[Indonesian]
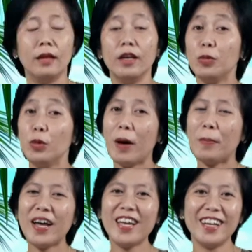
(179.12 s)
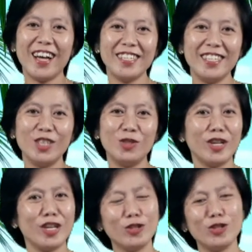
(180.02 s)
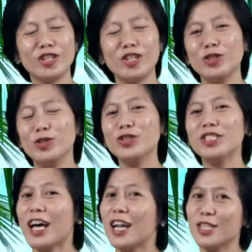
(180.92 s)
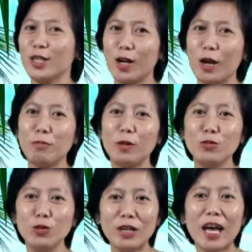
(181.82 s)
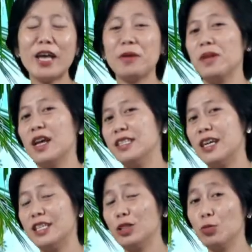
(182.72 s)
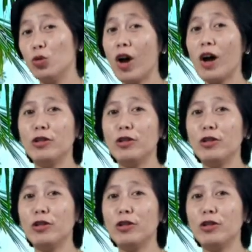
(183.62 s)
Ibu bapak yang dikasihi Tuhan Yesus Kristus, ada seorang pemuda yang belajar di sebuah